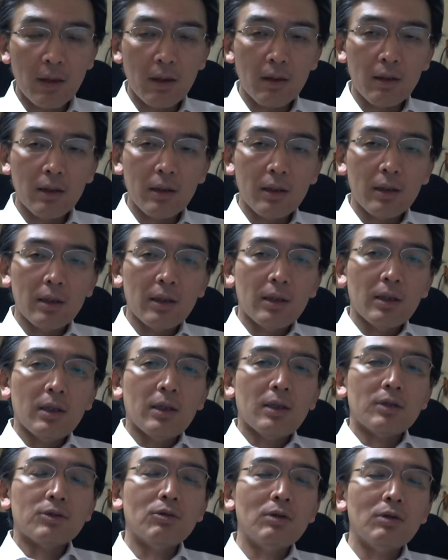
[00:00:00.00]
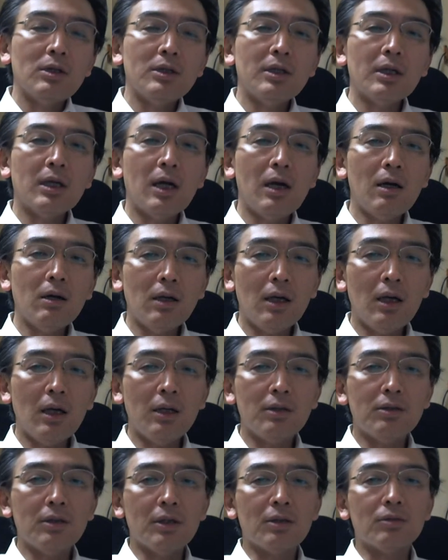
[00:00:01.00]
そうやって考
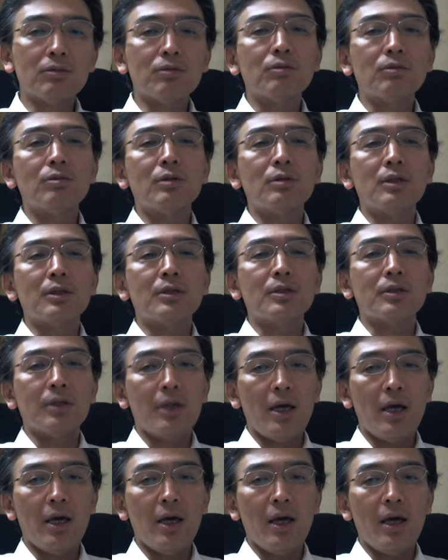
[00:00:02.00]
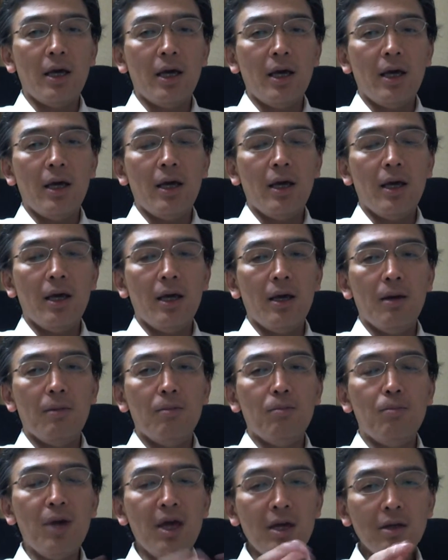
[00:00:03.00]
えていくとですね、
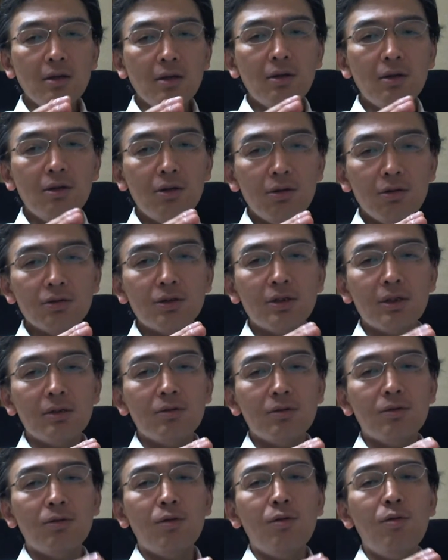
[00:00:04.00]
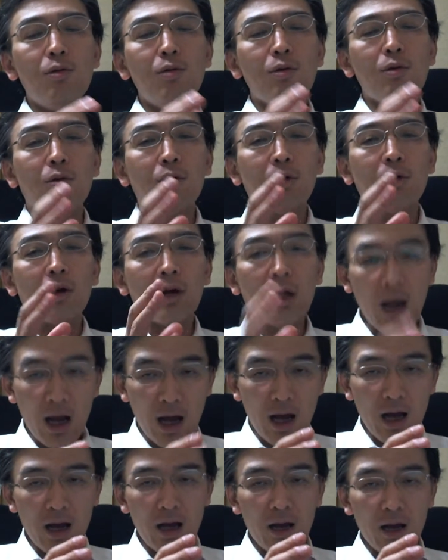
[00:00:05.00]
えー、勉強してる方
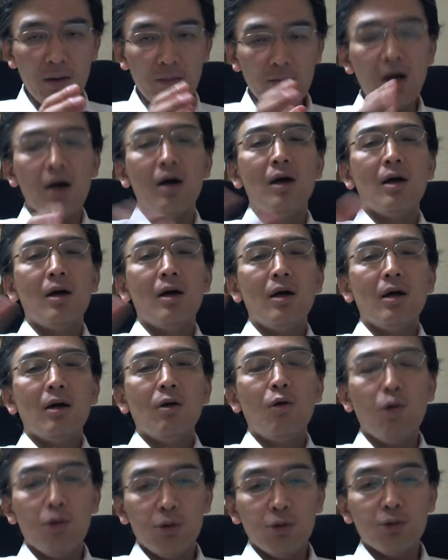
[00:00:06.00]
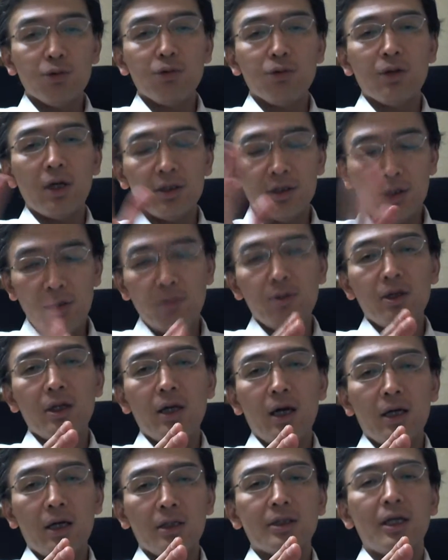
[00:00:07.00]
が、まあ本を読んだり、
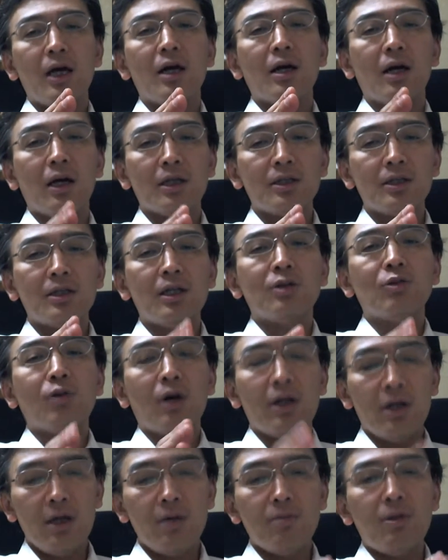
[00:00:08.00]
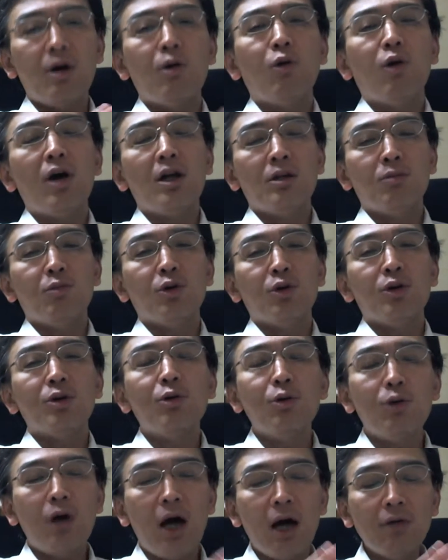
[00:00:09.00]
セミナーに参加したりとかね、まあ他にもい
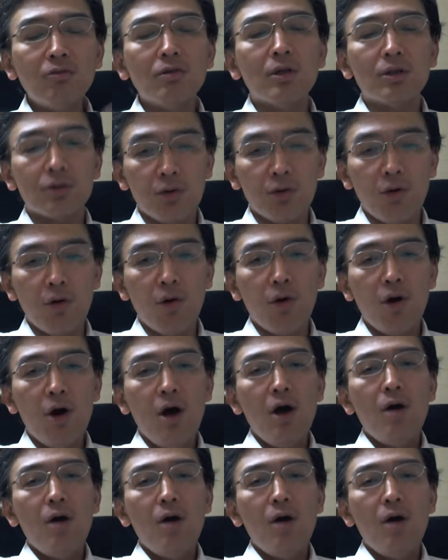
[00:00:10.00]
ろいろあるでしょ